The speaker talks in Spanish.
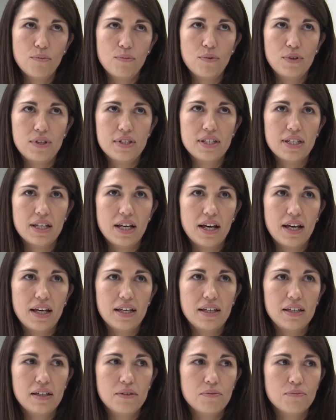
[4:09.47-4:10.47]
Pues
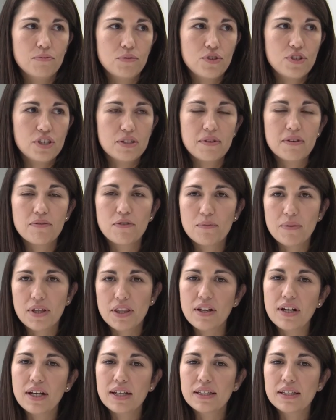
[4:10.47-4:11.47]
hay muchísima información en